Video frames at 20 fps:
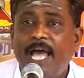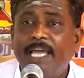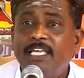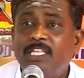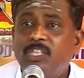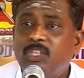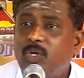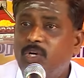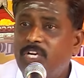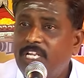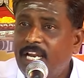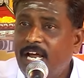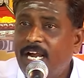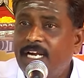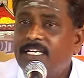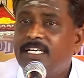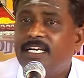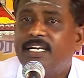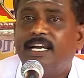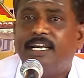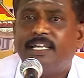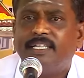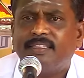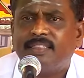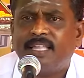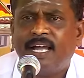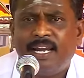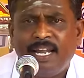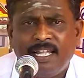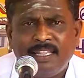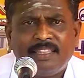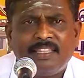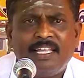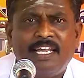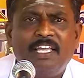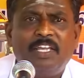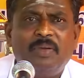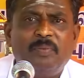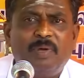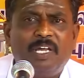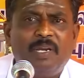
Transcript: ஐந்தொழில் ஆற்றல் அளித்தான் அத்தனையும்